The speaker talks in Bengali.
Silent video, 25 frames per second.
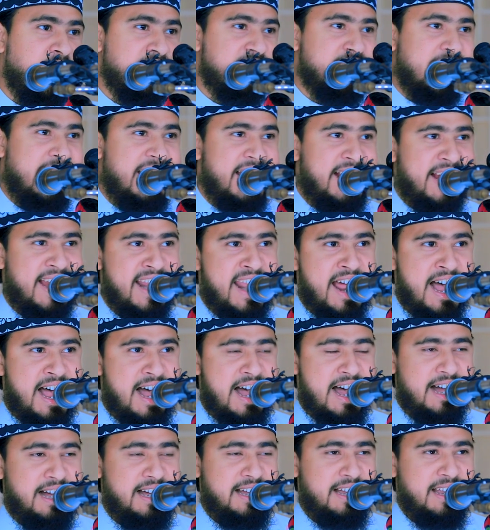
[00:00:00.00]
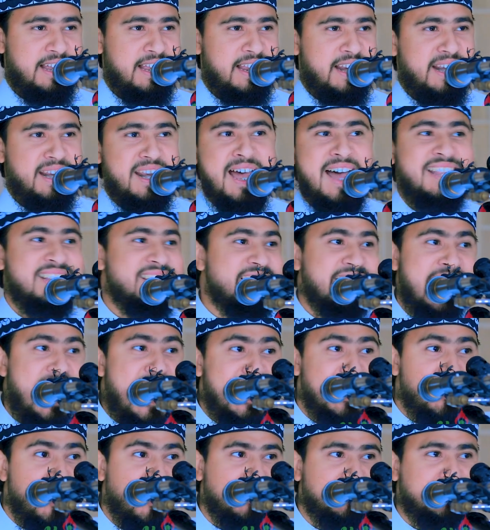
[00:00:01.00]
লজ্জা লাগে না নাচ
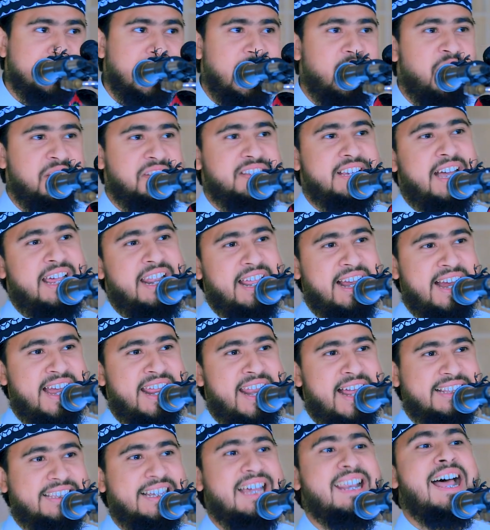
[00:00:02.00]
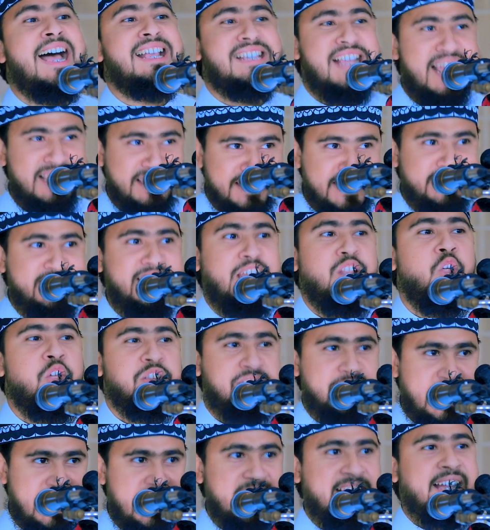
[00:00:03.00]
গান করতে লজ্জা লাগে না তার আজান দিতে
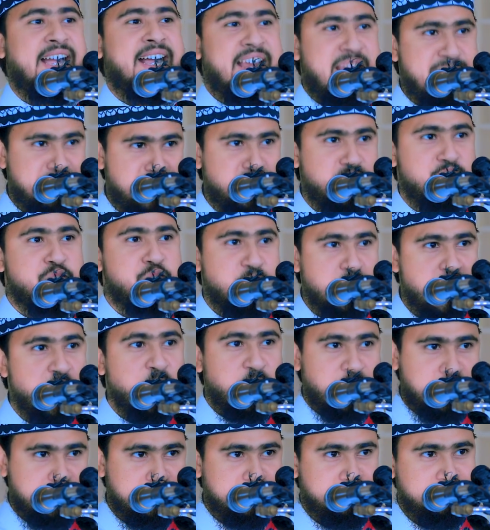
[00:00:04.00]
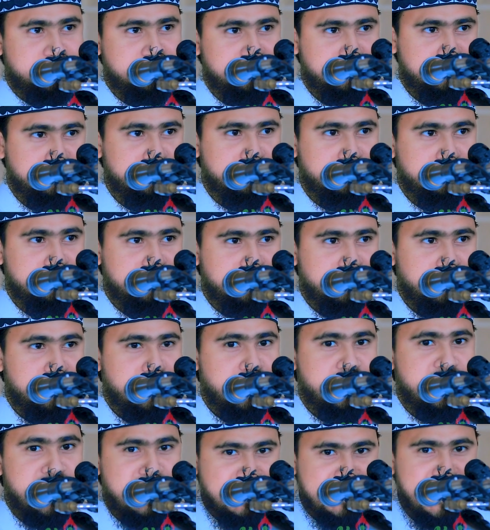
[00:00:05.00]
লজ্জা লাগা কেমন চোর
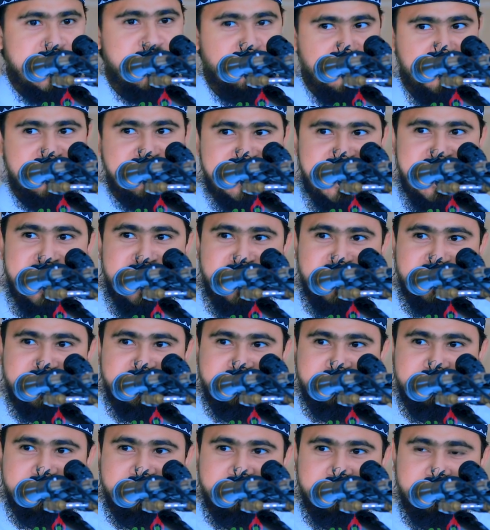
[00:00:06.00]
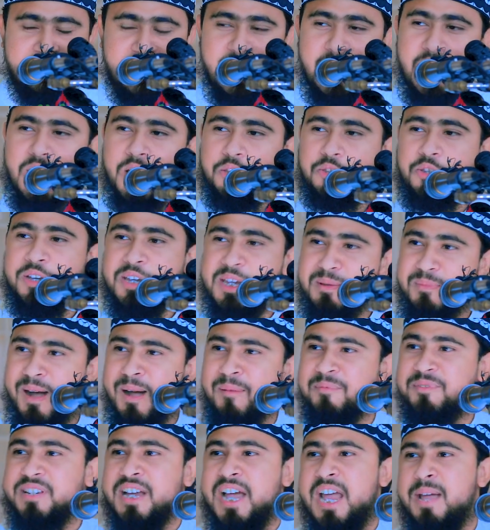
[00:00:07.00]
চিন্তা করেছেন তো
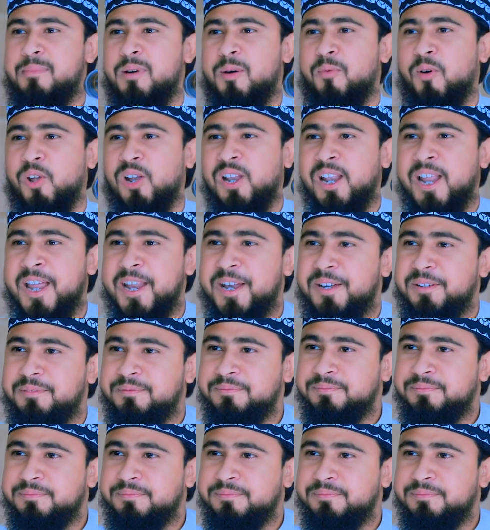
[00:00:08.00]
ইমাম সাহেবও বললেন